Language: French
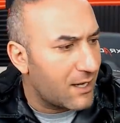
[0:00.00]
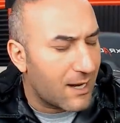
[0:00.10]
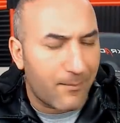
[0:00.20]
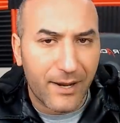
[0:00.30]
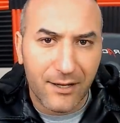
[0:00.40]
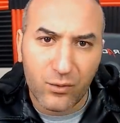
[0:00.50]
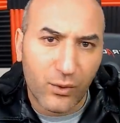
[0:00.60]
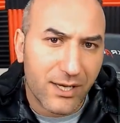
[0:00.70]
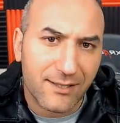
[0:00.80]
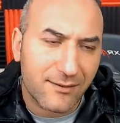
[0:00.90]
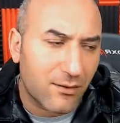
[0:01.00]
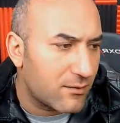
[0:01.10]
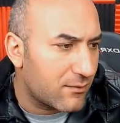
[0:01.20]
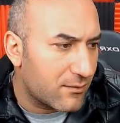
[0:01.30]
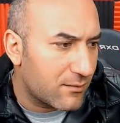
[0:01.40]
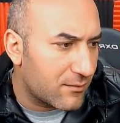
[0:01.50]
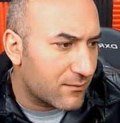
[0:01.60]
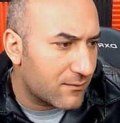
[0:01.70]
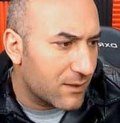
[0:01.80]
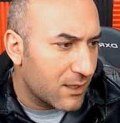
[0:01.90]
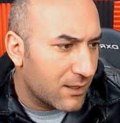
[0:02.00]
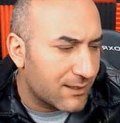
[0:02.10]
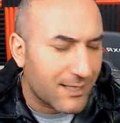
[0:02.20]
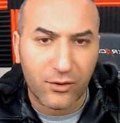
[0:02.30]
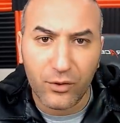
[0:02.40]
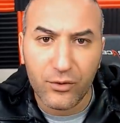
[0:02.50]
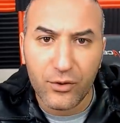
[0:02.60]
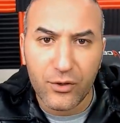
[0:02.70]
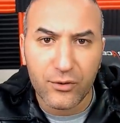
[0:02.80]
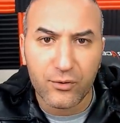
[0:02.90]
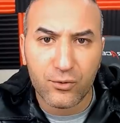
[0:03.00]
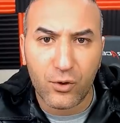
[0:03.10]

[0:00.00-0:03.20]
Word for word: il n'a pas nettoyé sans sa tendeuse ou